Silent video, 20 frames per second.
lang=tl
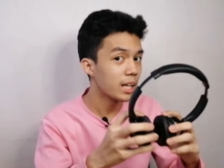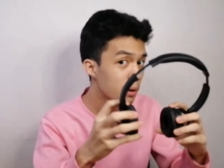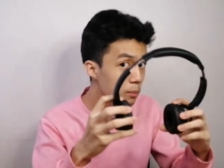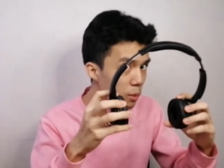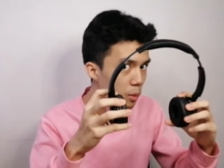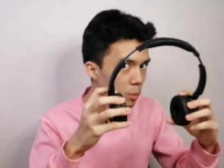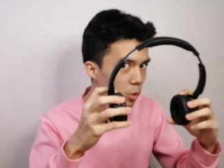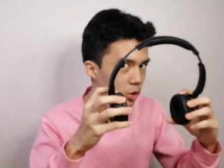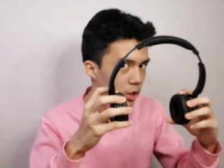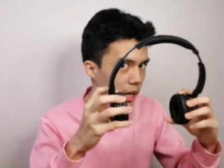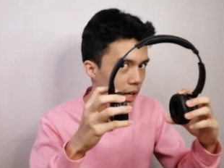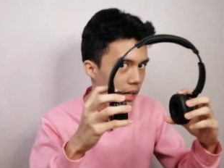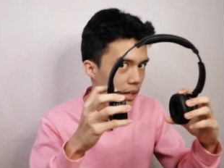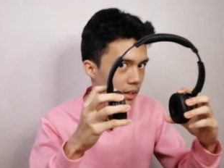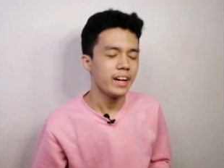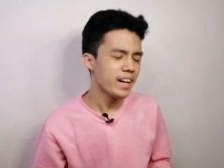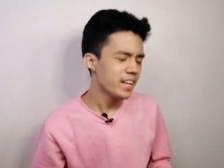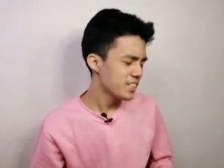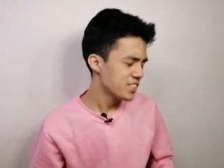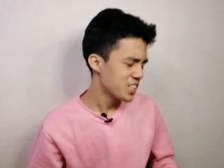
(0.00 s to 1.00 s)
Try mo
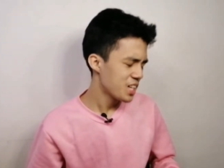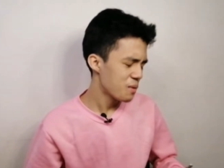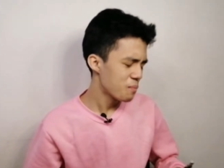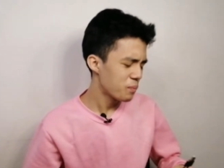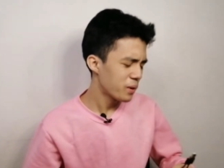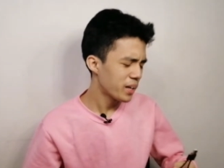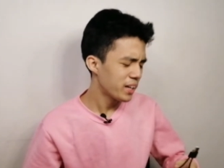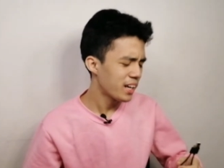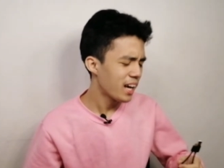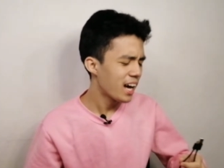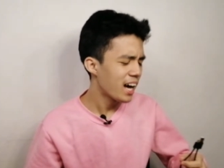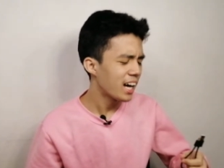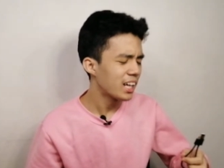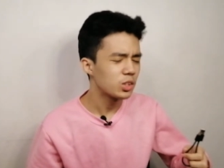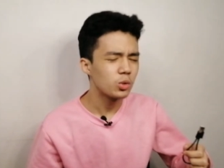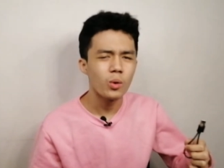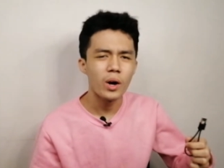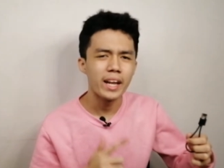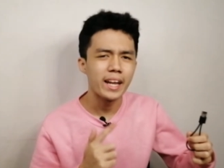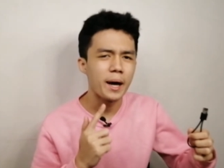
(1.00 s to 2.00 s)
muna. And syempre,
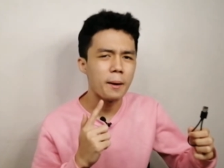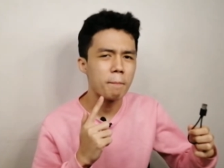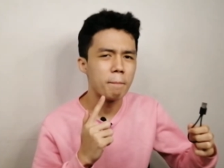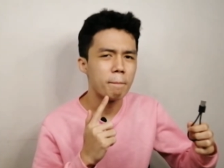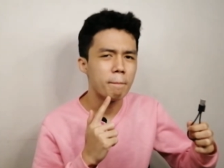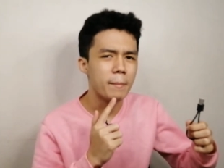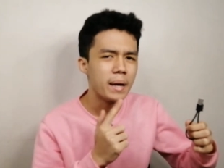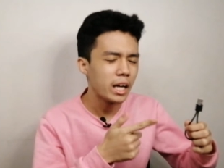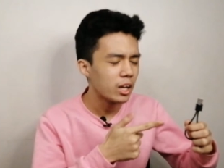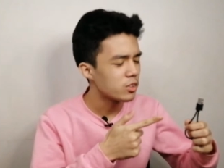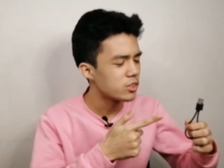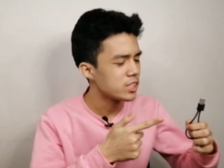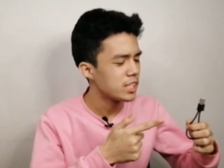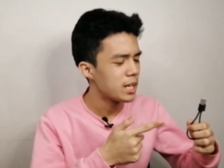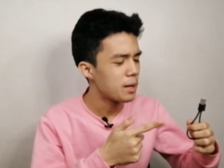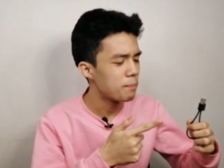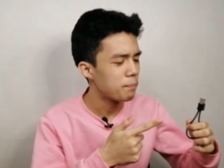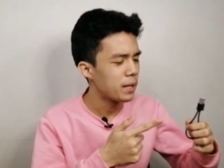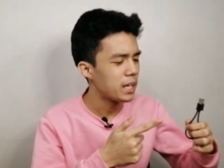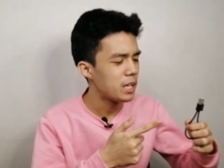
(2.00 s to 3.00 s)
nakakatuwa na meron
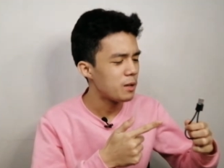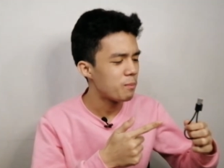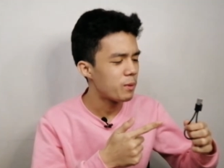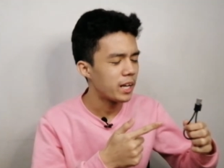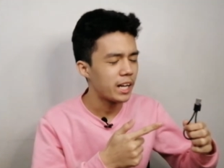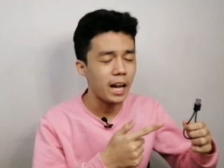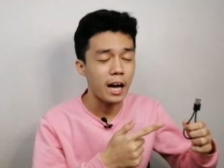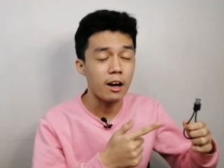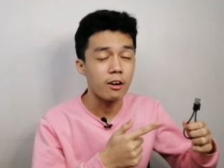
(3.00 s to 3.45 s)
silang palibre